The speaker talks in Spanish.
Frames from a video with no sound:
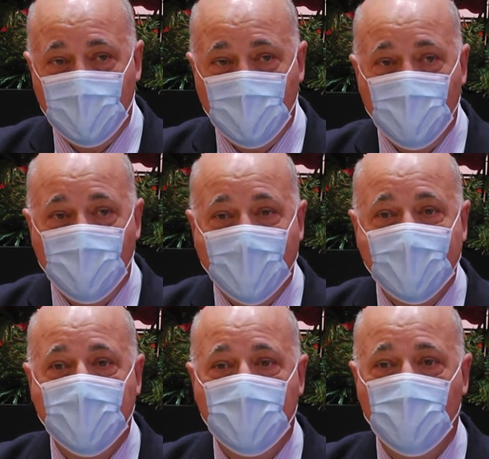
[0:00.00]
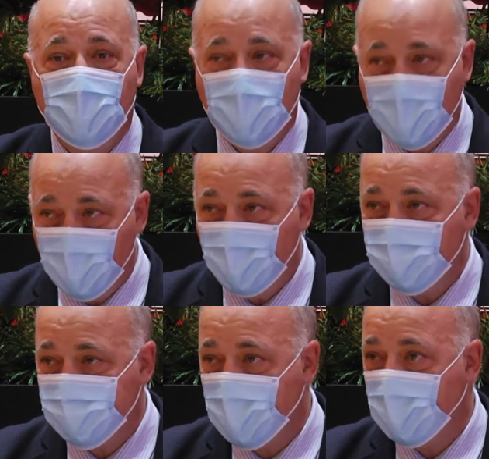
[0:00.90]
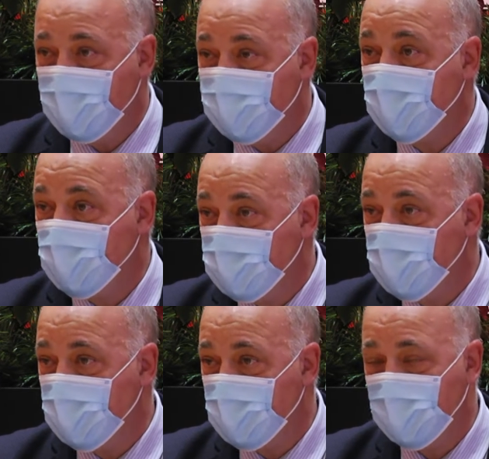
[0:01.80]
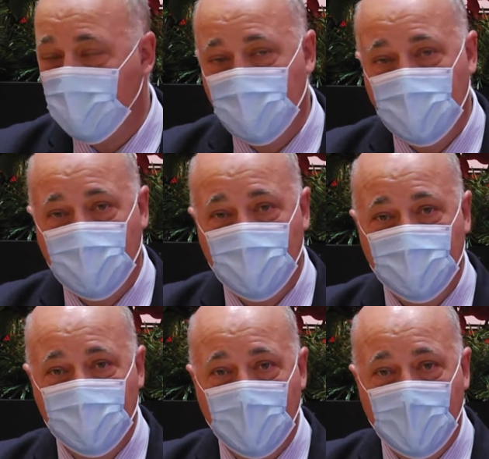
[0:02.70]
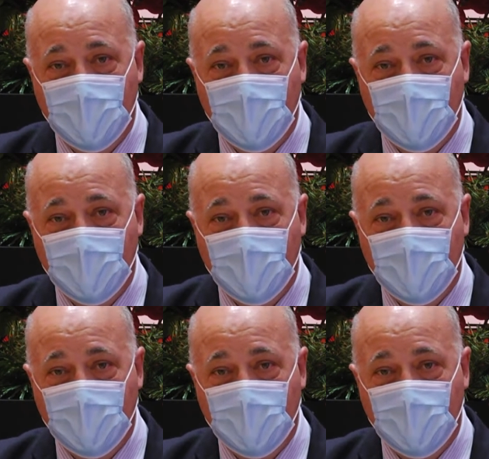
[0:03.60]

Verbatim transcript: hemos más que doblado el presupuesto destinado